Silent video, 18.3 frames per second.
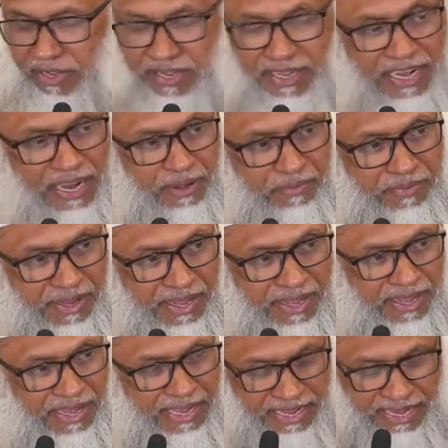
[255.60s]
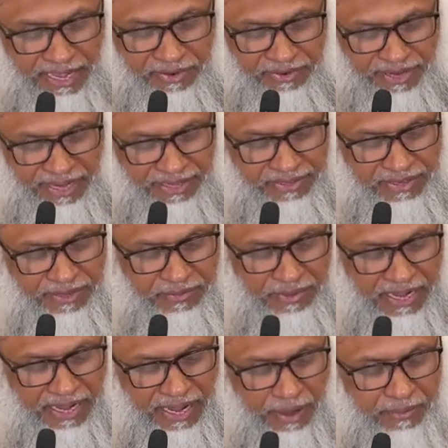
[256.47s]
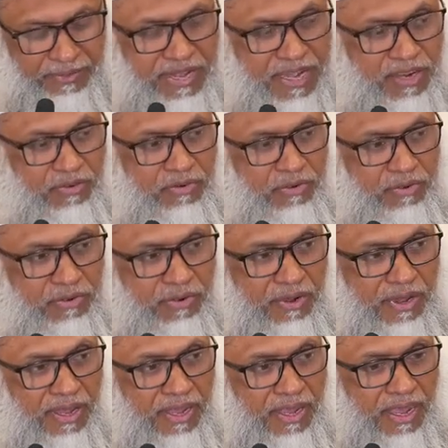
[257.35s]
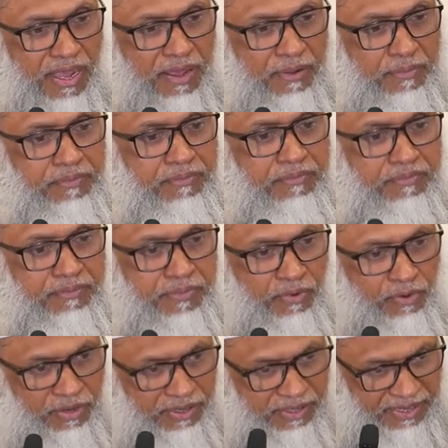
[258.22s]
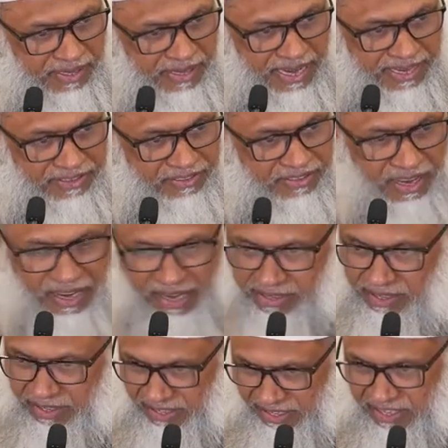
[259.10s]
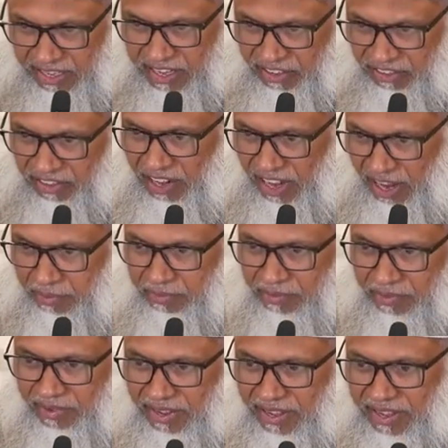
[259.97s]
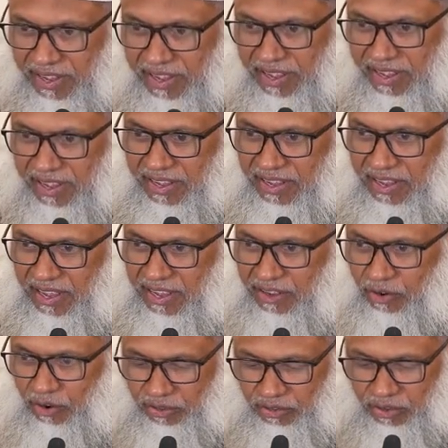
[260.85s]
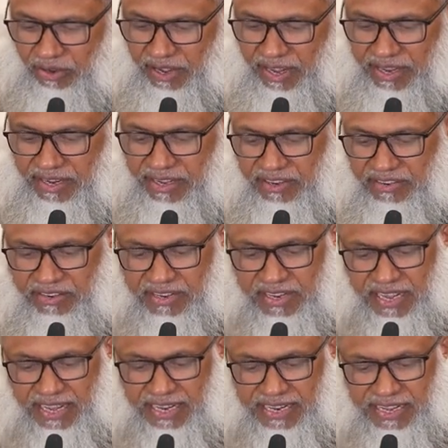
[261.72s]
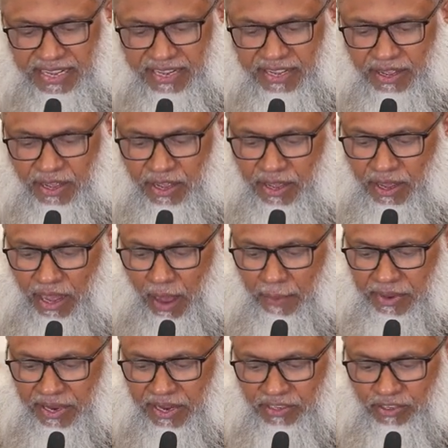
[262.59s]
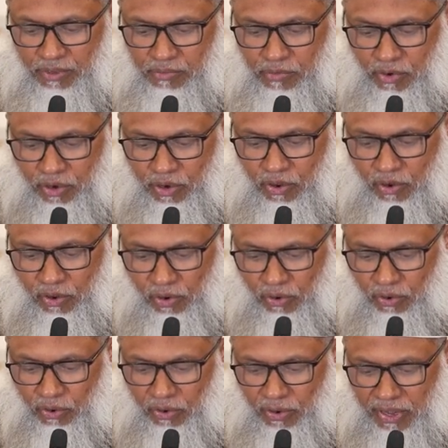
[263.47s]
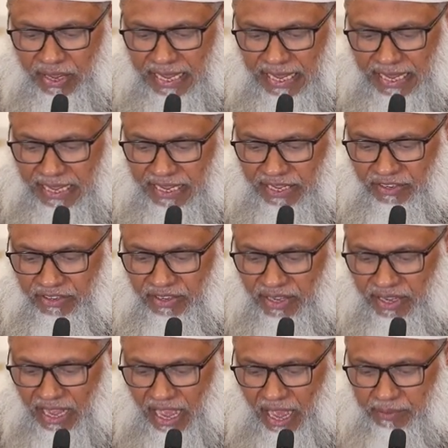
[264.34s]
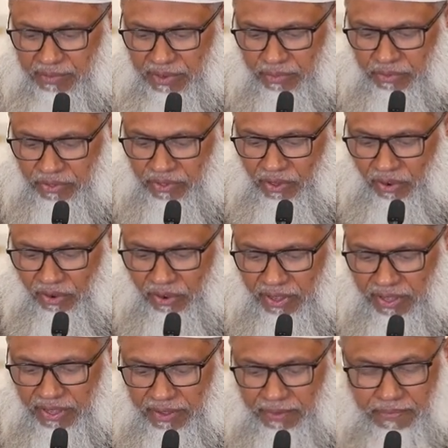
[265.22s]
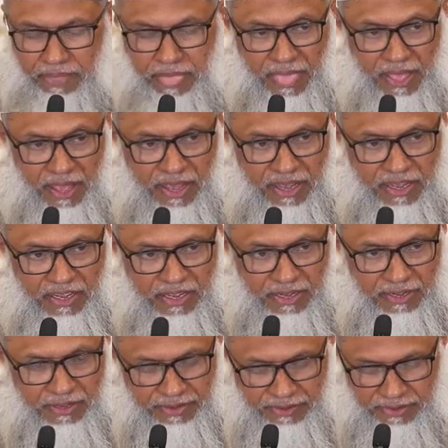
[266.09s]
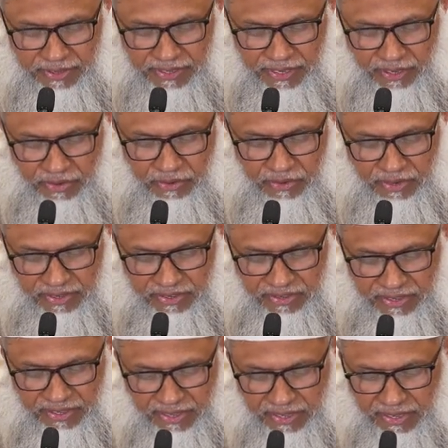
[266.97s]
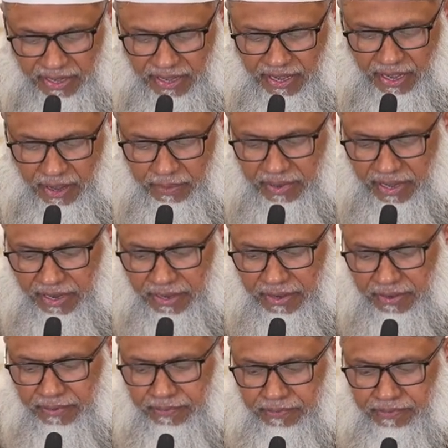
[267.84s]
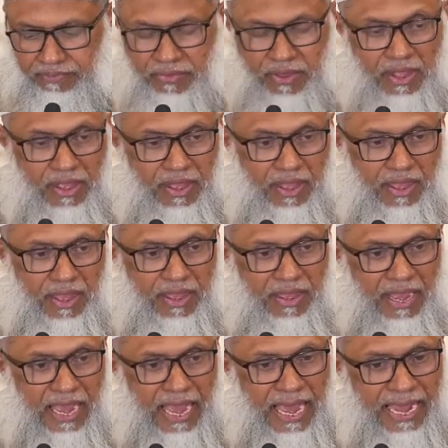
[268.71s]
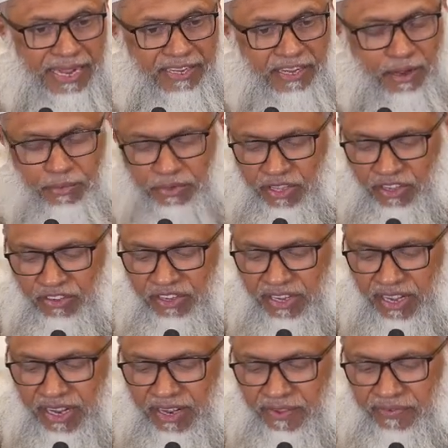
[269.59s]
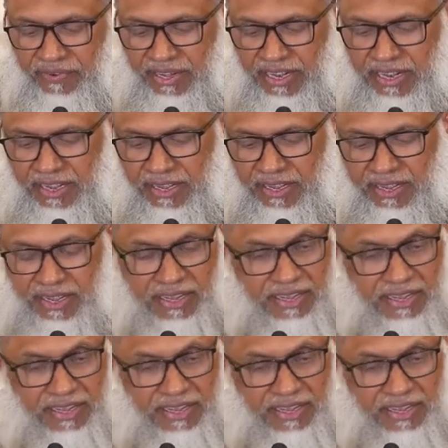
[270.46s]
চলে গেলাম কারণ রাত্রেবেলা আমি একটু প্রকৃতির ডাকে সাড়া দিতে গিয়েছিলাম অন্ধকারে সেখানে আমার কাছে মনে হলো যে আমি বোধহয় ইয়ে করেছি আমার হাতটা বোধহয় সেখানে ফেলে